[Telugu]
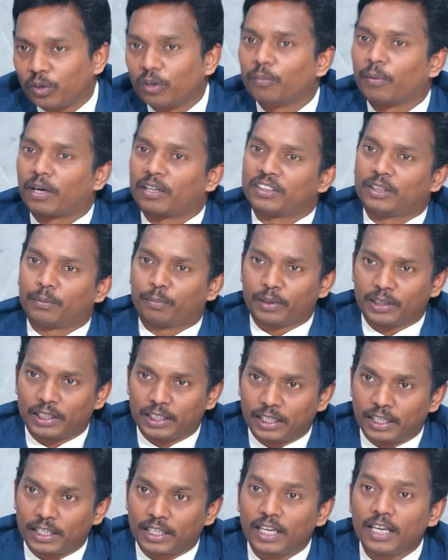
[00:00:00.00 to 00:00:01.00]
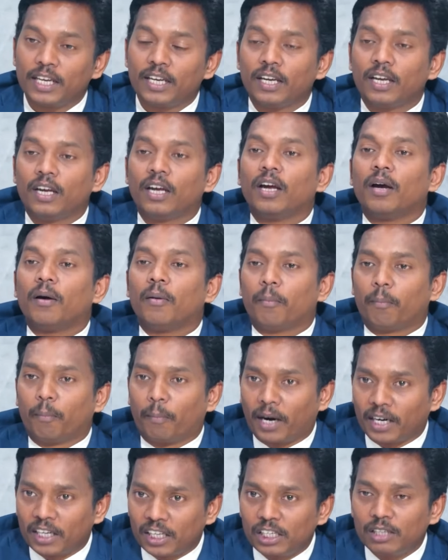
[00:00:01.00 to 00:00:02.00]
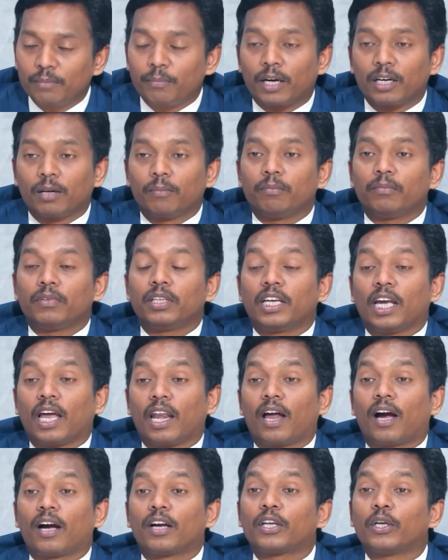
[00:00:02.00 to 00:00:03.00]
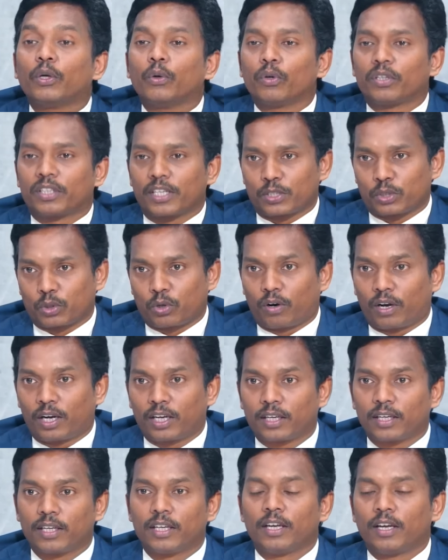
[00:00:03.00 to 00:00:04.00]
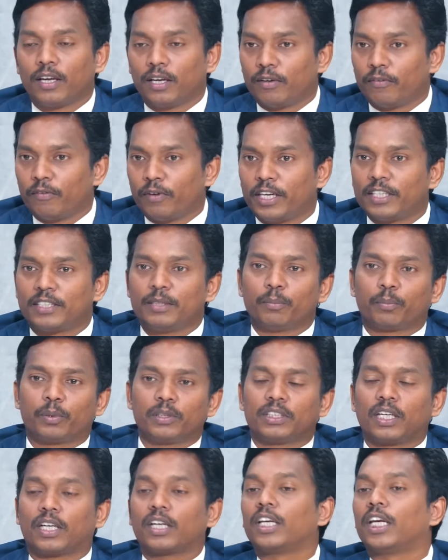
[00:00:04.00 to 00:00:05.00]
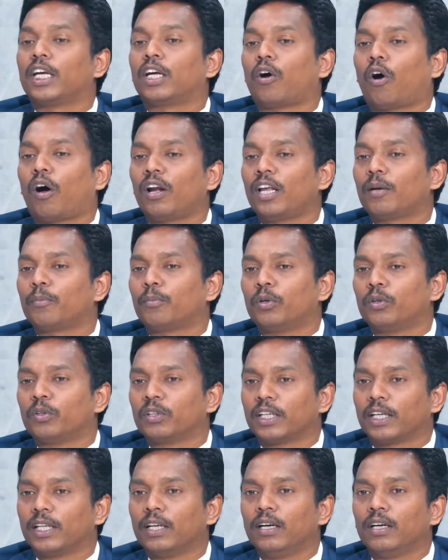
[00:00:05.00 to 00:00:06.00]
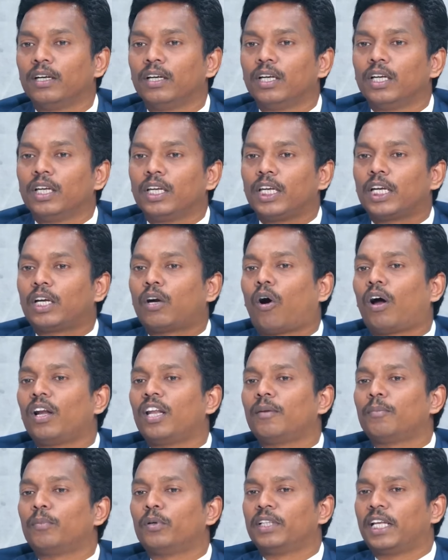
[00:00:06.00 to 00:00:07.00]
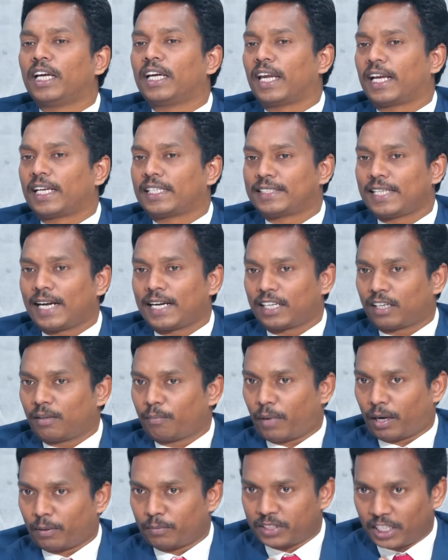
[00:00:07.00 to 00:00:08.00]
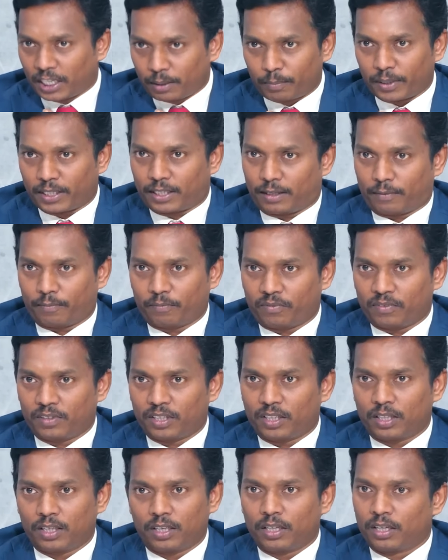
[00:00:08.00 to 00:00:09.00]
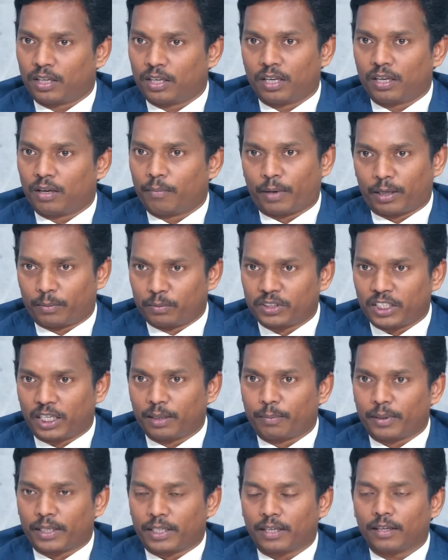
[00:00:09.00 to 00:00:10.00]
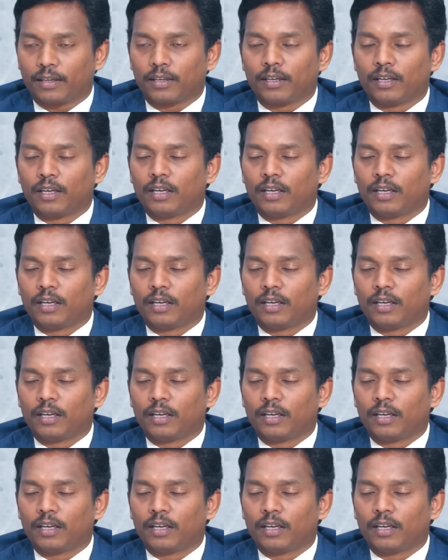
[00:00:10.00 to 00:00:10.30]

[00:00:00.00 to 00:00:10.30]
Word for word: పోనో మనం చెప్పేది ఏంటంటే మనల్ని మనం ఎలా క్యూర్ చేసుకోవాలి వెరీ సింపుల్ సార్ ఈ కాలర్ బోన్ ఉంది కదా ఈ కాలర్ బోన్ దగ్గర ఎగ్జాక్ట్గా మనం చేయి పెట్టి మనం చేయి పెట్టి